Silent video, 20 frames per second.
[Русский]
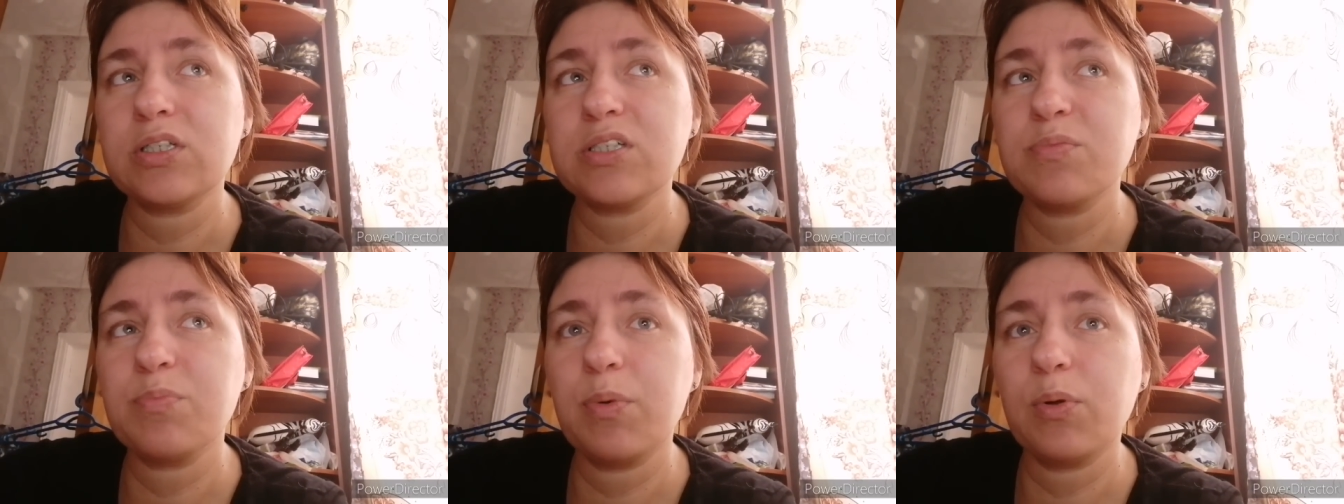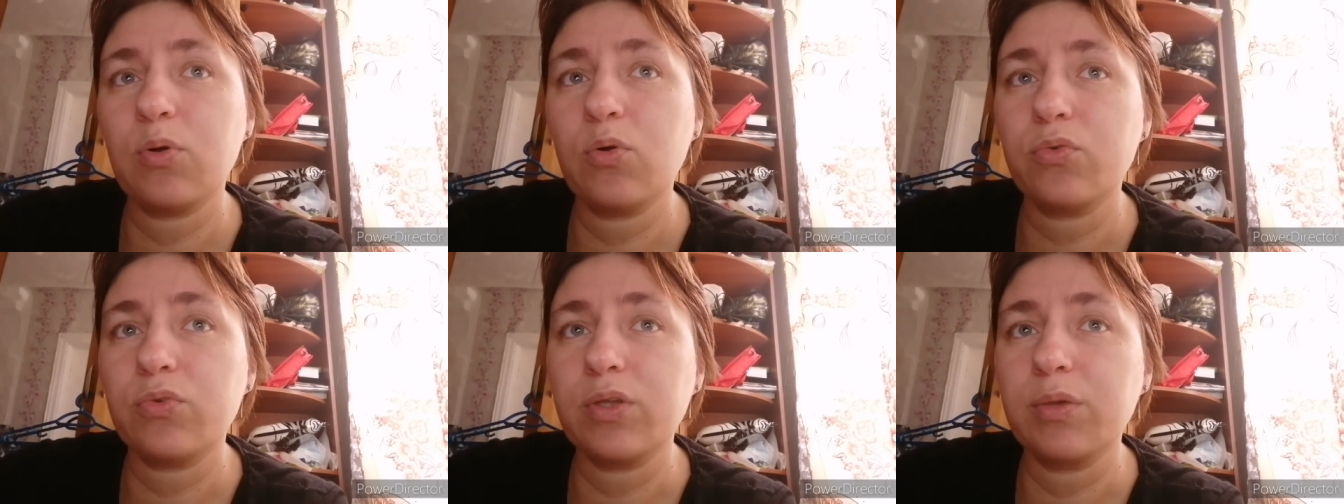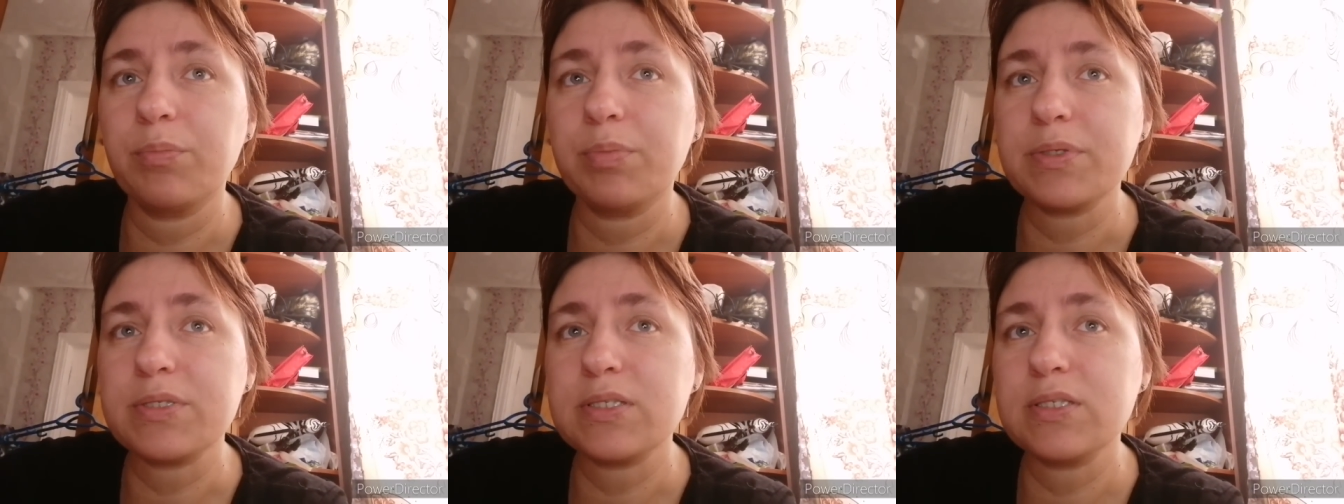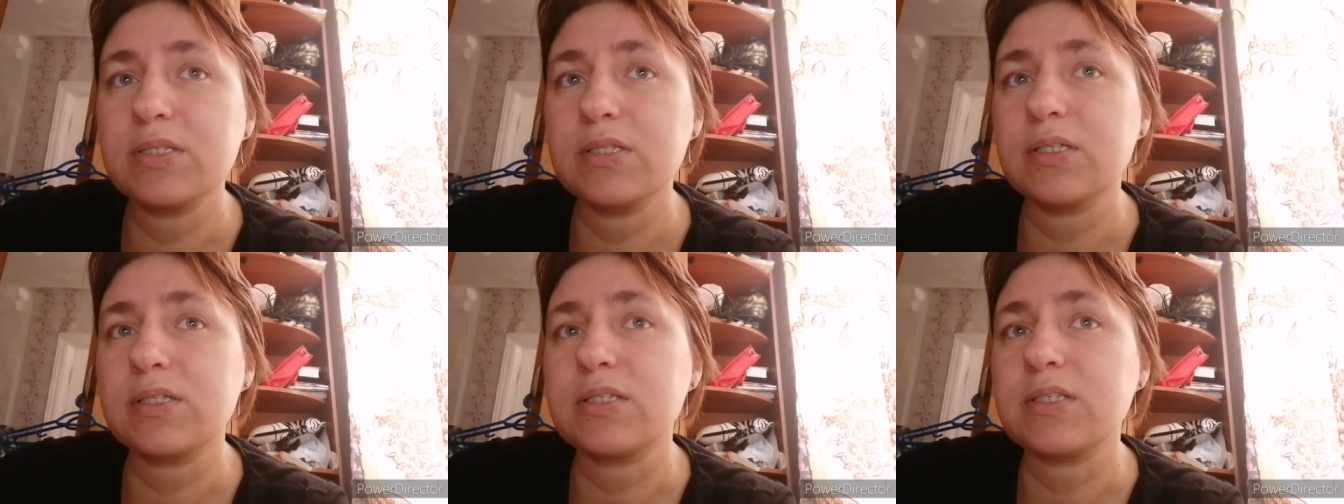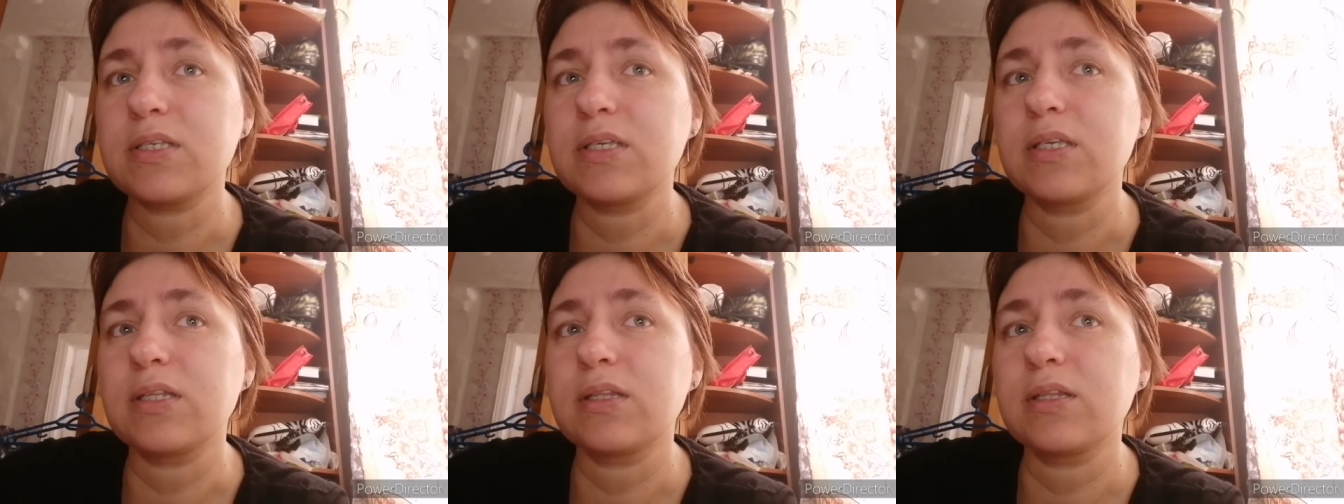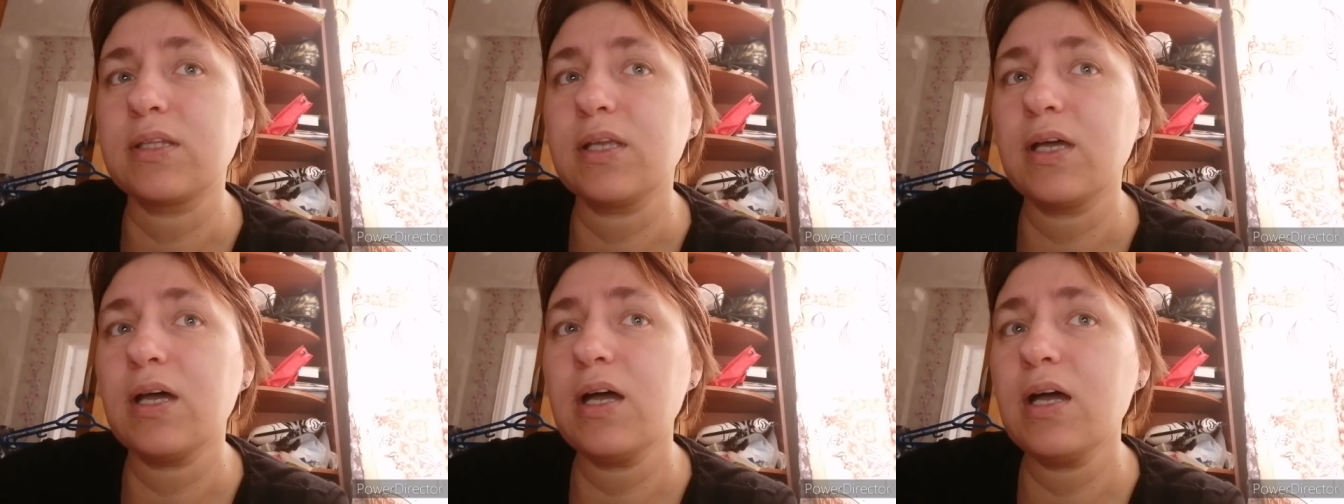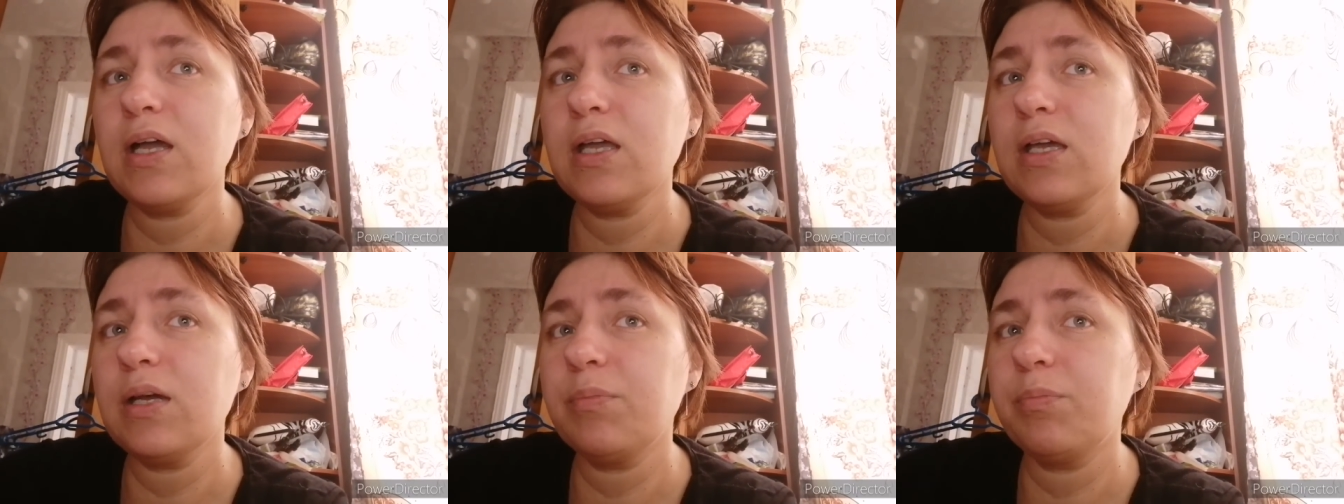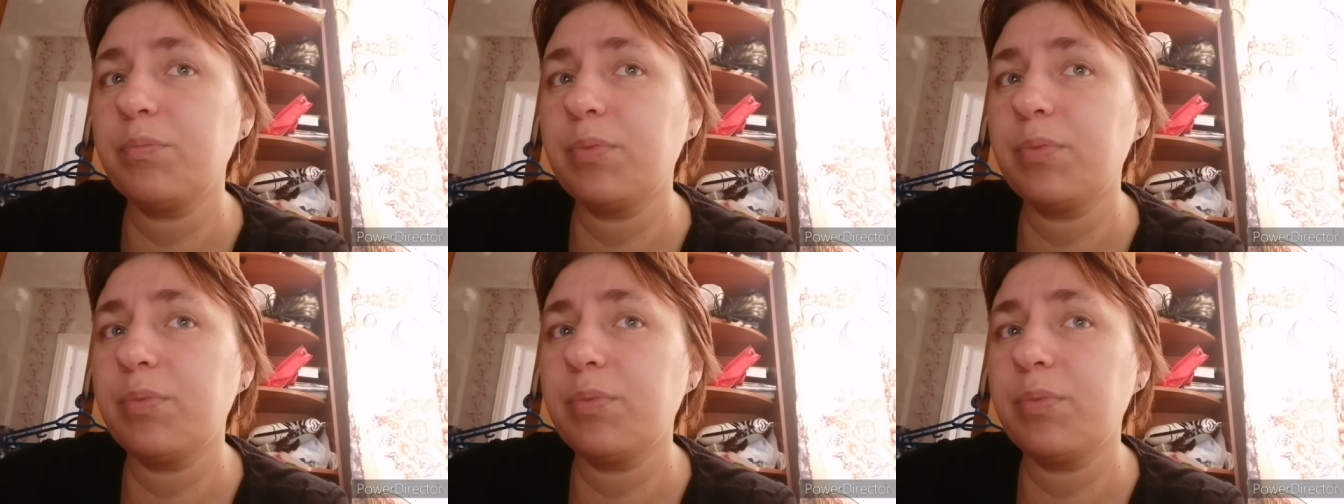распаковки посылок с Китая,